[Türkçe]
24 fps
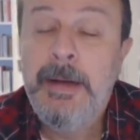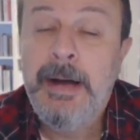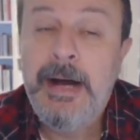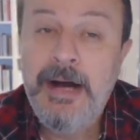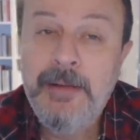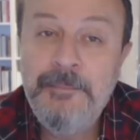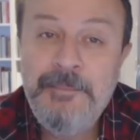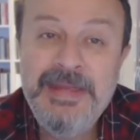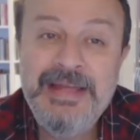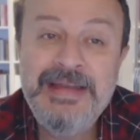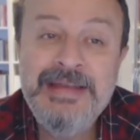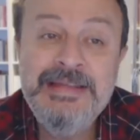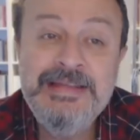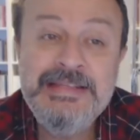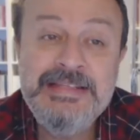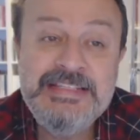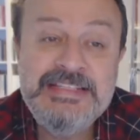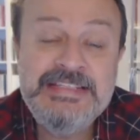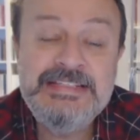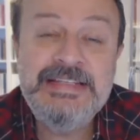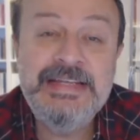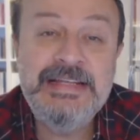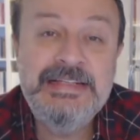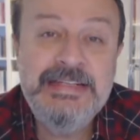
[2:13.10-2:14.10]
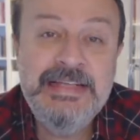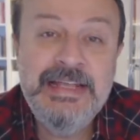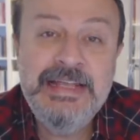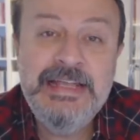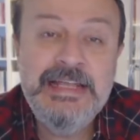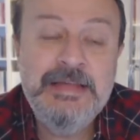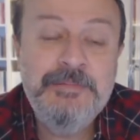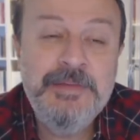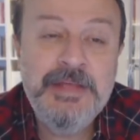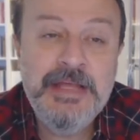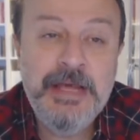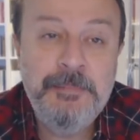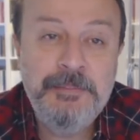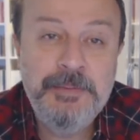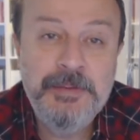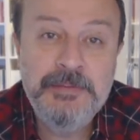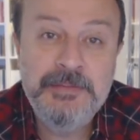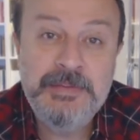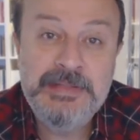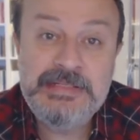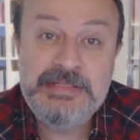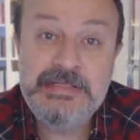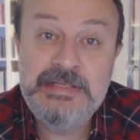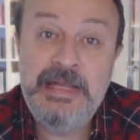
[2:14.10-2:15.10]
Haberin istediği gibi
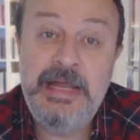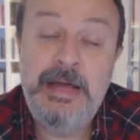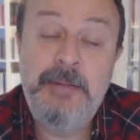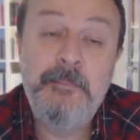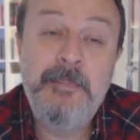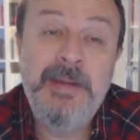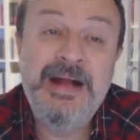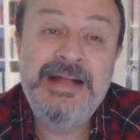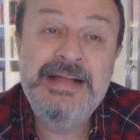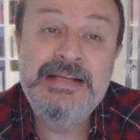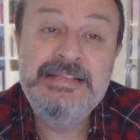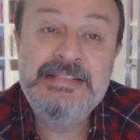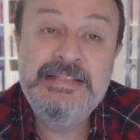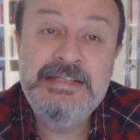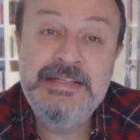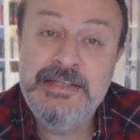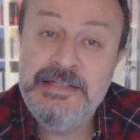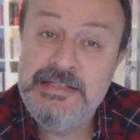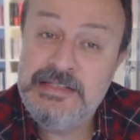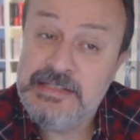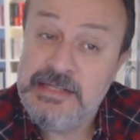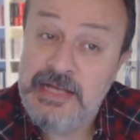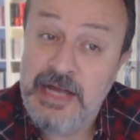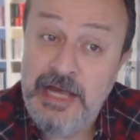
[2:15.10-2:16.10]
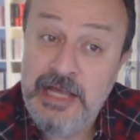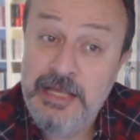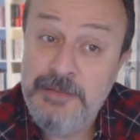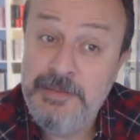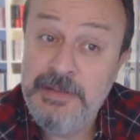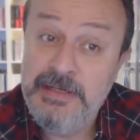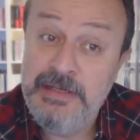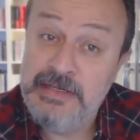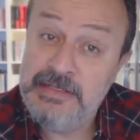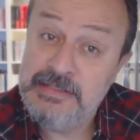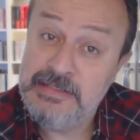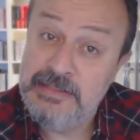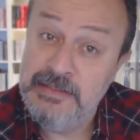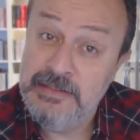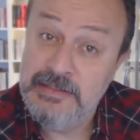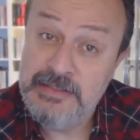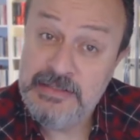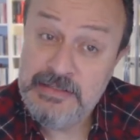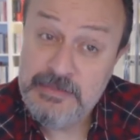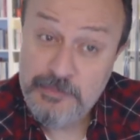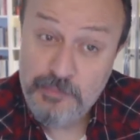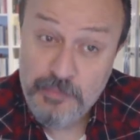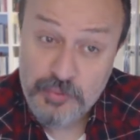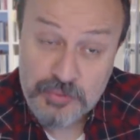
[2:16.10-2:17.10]
yapılmasına magazinin sahibi nasıl
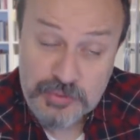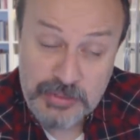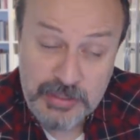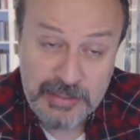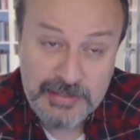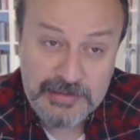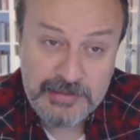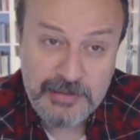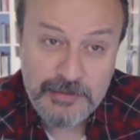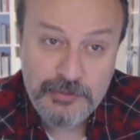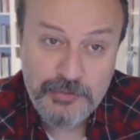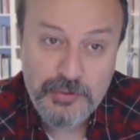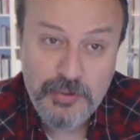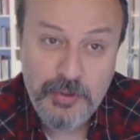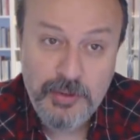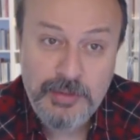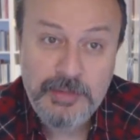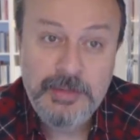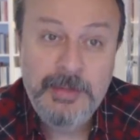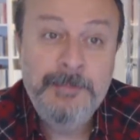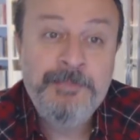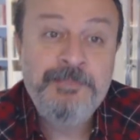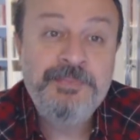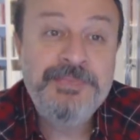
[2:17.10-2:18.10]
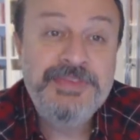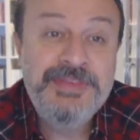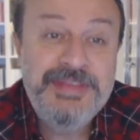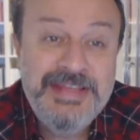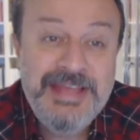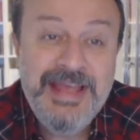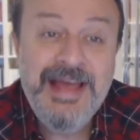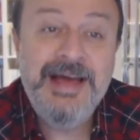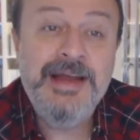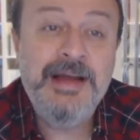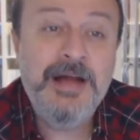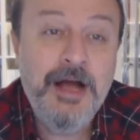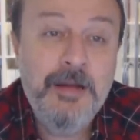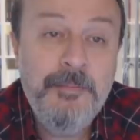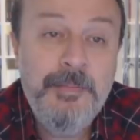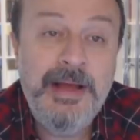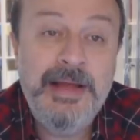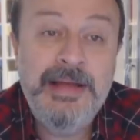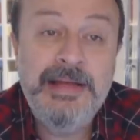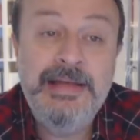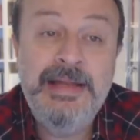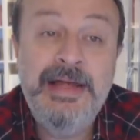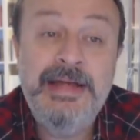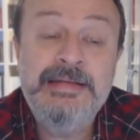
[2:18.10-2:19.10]
müsaade ediyor? Diğer
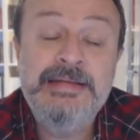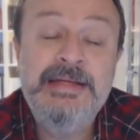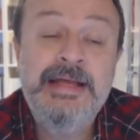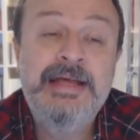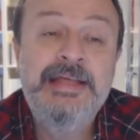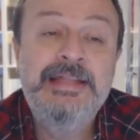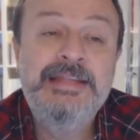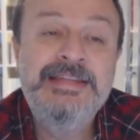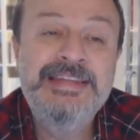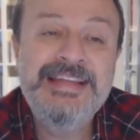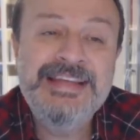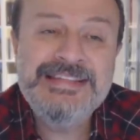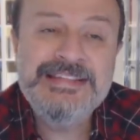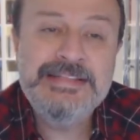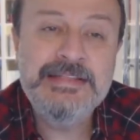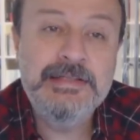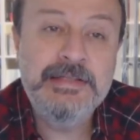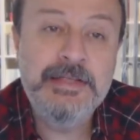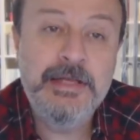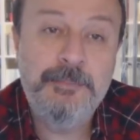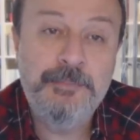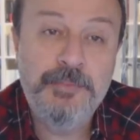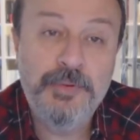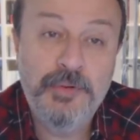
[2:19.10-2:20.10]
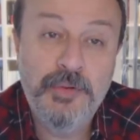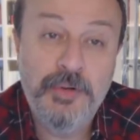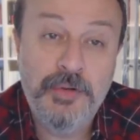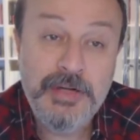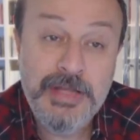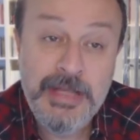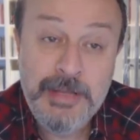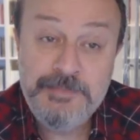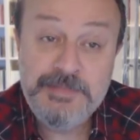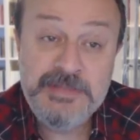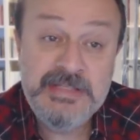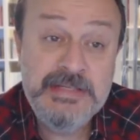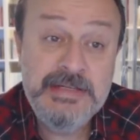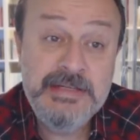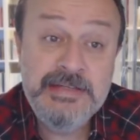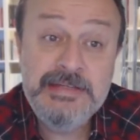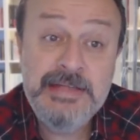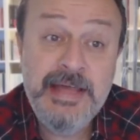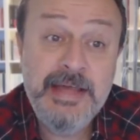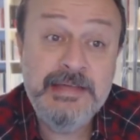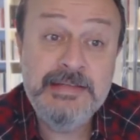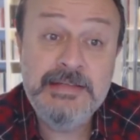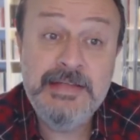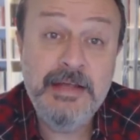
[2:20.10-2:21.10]
haberler nasıl yapılıyor? Hepsini
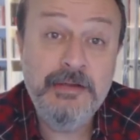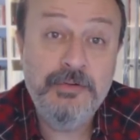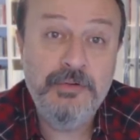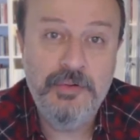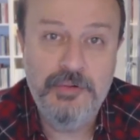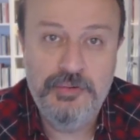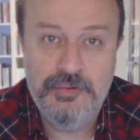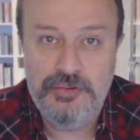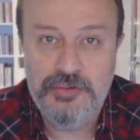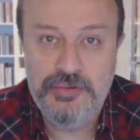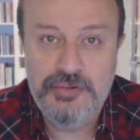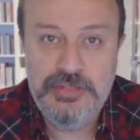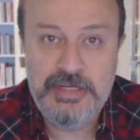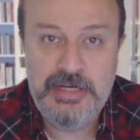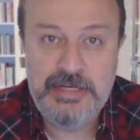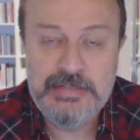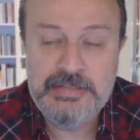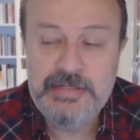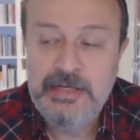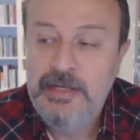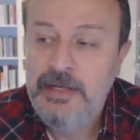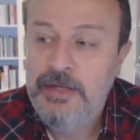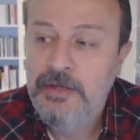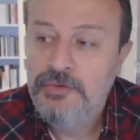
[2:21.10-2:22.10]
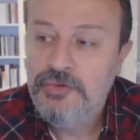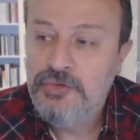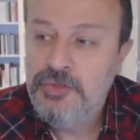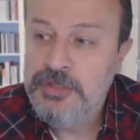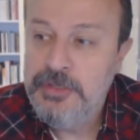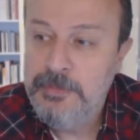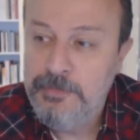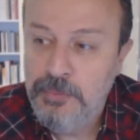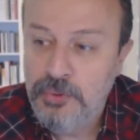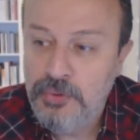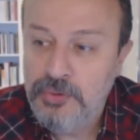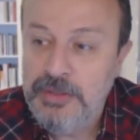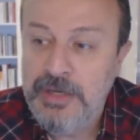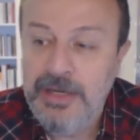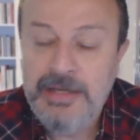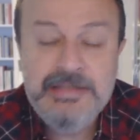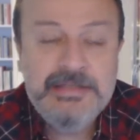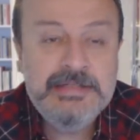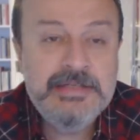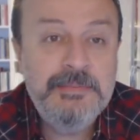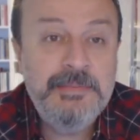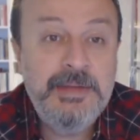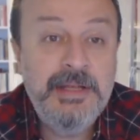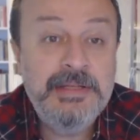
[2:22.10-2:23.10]
tek tek konuşacağız. Çünkü burada
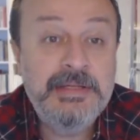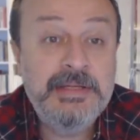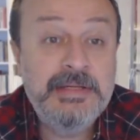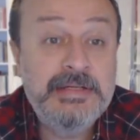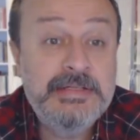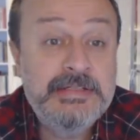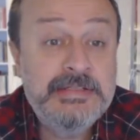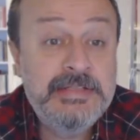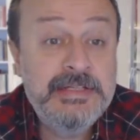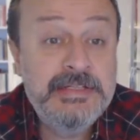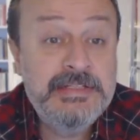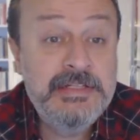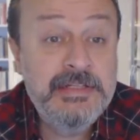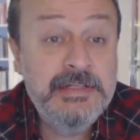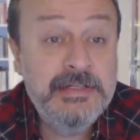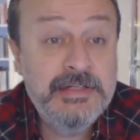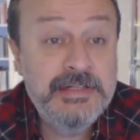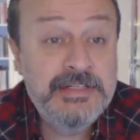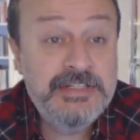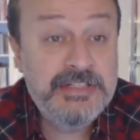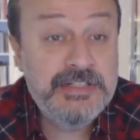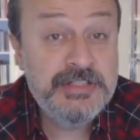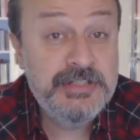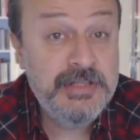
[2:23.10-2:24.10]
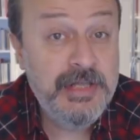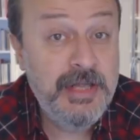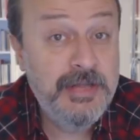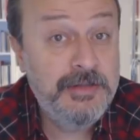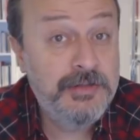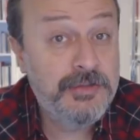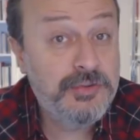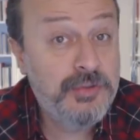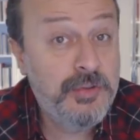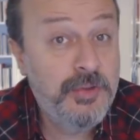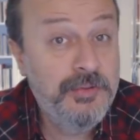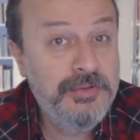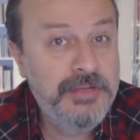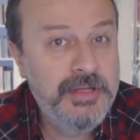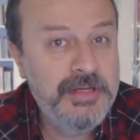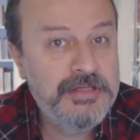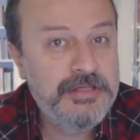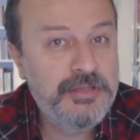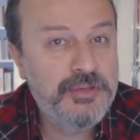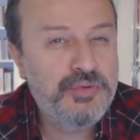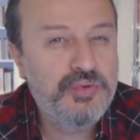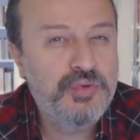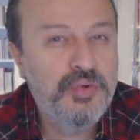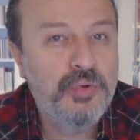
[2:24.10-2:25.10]
aynı zamanda gazetecilik açısından da son
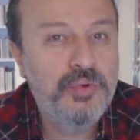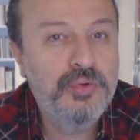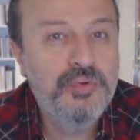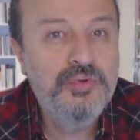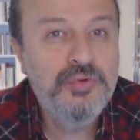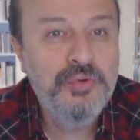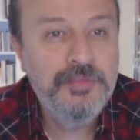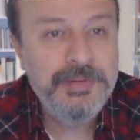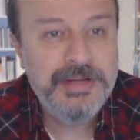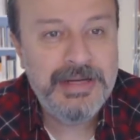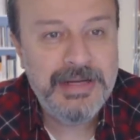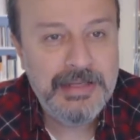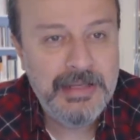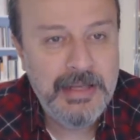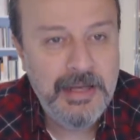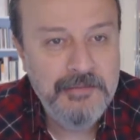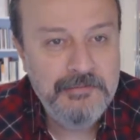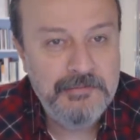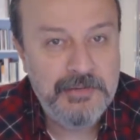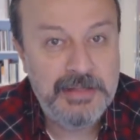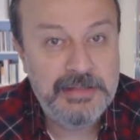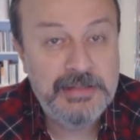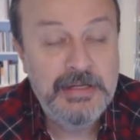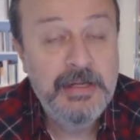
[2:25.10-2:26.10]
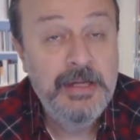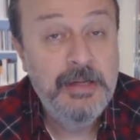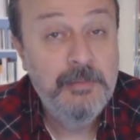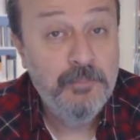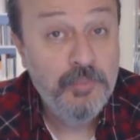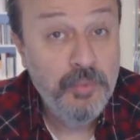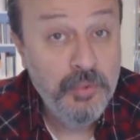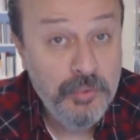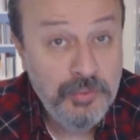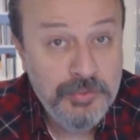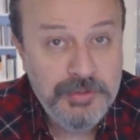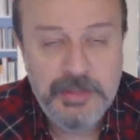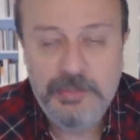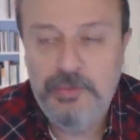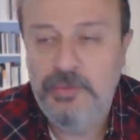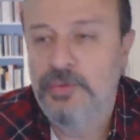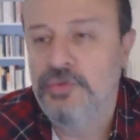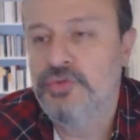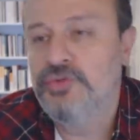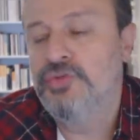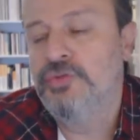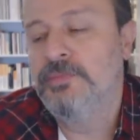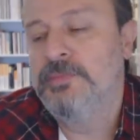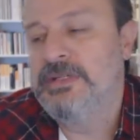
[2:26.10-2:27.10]
derece sorunlu bir alan var. Bunun da
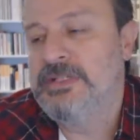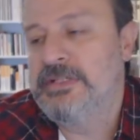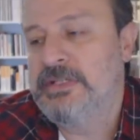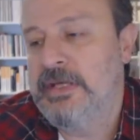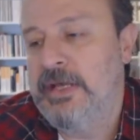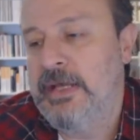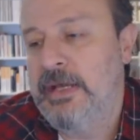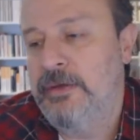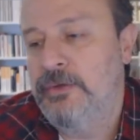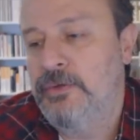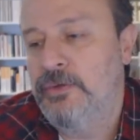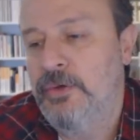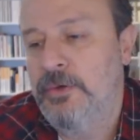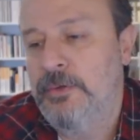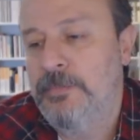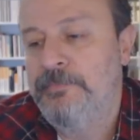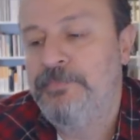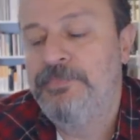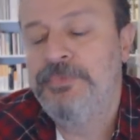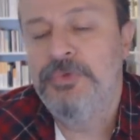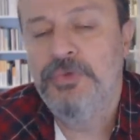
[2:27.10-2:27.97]
konuşulması gerekiyor.